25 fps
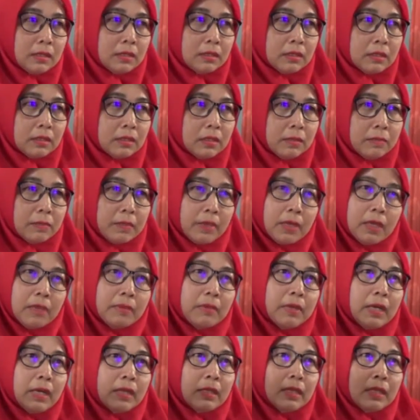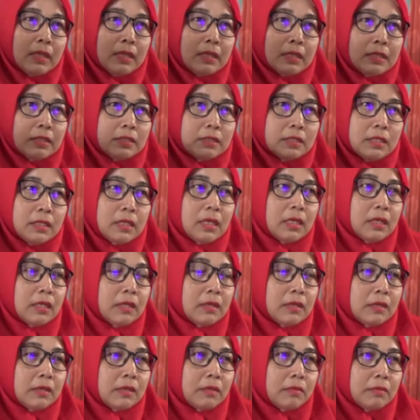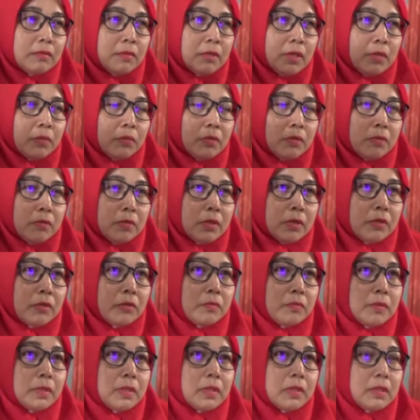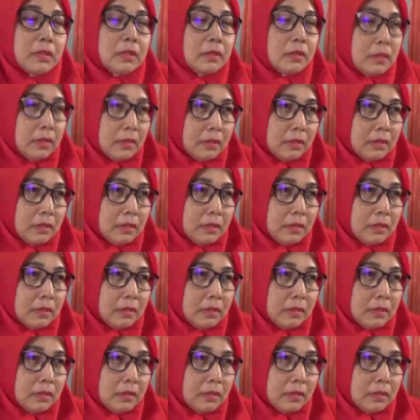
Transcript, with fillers: tetap kami layani di sini biarpun berjubel